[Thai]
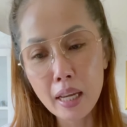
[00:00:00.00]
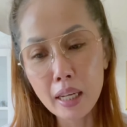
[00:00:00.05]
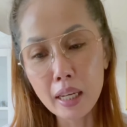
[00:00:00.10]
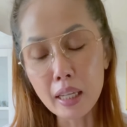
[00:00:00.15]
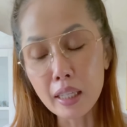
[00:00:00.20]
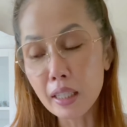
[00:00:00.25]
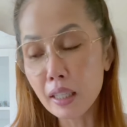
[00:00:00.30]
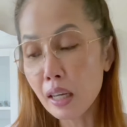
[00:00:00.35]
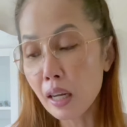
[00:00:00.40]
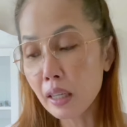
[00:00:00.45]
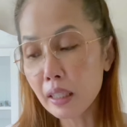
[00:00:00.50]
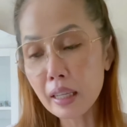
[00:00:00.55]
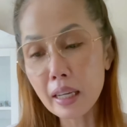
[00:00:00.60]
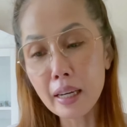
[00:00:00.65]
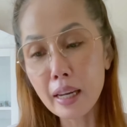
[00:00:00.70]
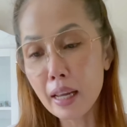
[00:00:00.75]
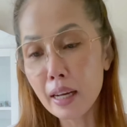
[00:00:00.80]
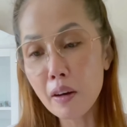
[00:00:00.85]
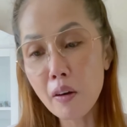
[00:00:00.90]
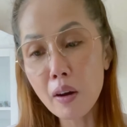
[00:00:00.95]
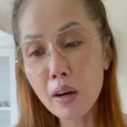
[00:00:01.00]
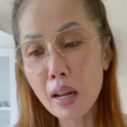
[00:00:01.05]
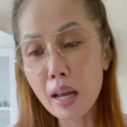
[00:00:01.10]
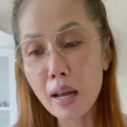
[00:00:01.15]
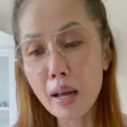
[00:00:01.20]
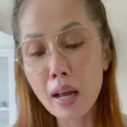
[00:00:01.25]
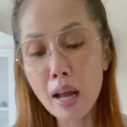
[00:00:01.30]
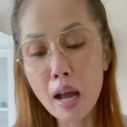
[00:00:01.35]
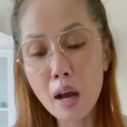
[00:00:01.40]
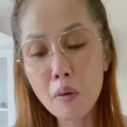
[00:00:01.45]
ก็คือกันแน่นอนล่ะ
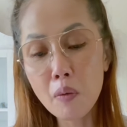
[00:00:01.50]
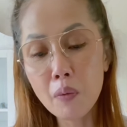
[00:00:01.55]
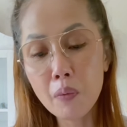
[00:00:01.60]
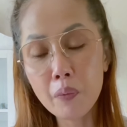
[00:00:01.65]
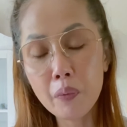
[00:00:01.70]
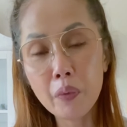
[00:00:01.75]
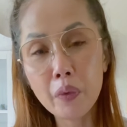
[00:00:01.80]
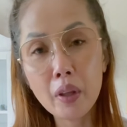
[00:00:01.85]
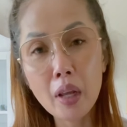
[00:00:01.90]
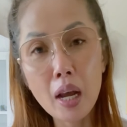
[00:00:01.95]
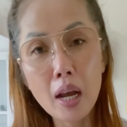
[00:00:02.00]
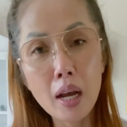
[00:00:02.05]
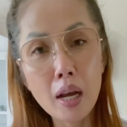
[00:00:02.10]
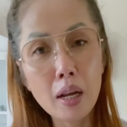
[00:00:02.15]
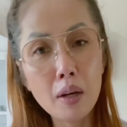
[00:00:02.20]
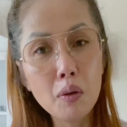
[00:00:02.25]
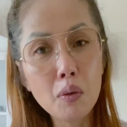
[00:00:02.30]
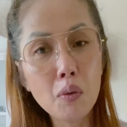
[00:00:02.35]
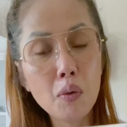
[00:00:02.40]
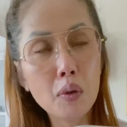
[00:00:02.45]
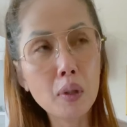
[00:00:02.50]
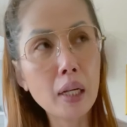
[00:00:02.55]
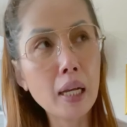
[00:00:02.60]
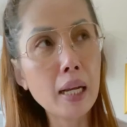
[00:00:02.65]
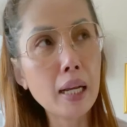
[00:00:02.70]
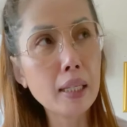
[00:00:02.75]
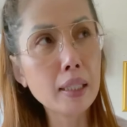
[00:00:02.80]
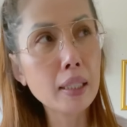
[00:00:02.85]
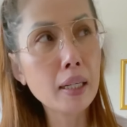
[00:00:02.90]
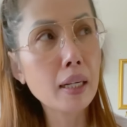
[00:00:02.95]
เข้าลูกนะ
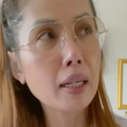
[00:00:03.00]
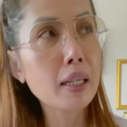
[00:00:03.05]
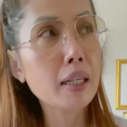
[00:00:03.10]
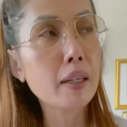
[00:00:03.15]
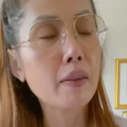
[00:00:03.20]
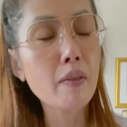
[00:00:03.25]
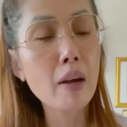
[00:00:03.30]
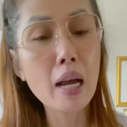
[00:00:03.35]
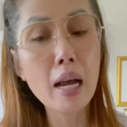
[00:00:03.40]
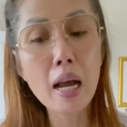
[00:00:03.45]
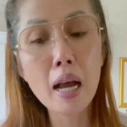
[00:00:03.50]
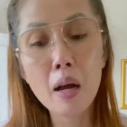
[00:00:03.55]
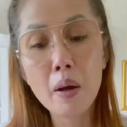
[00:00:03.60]
คะถ้าเกิดว่า